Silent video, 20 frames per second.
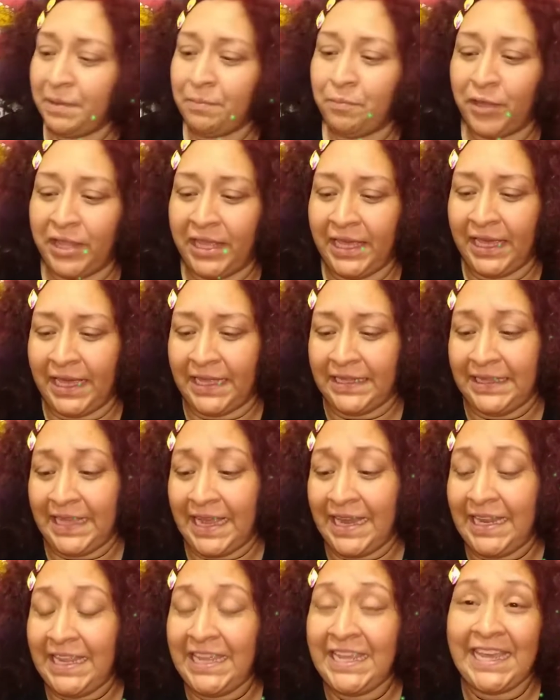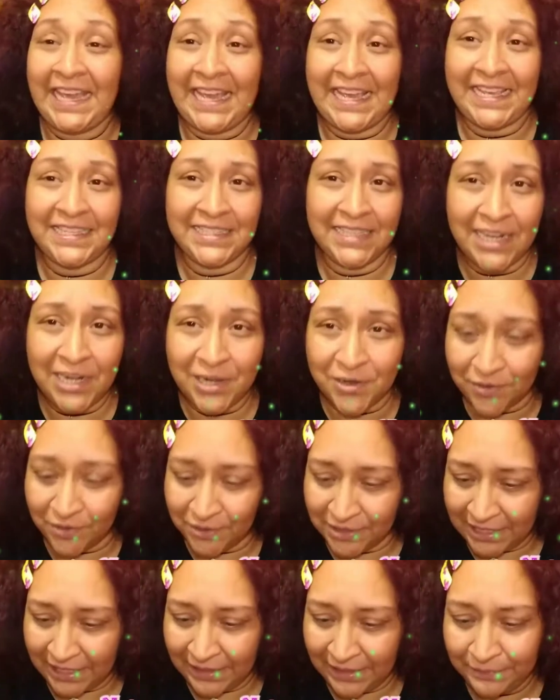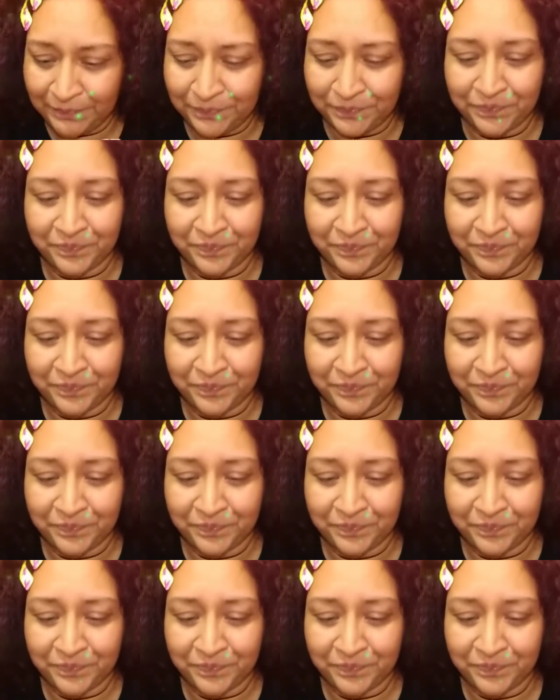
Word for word: me puede encantar y que es en rosa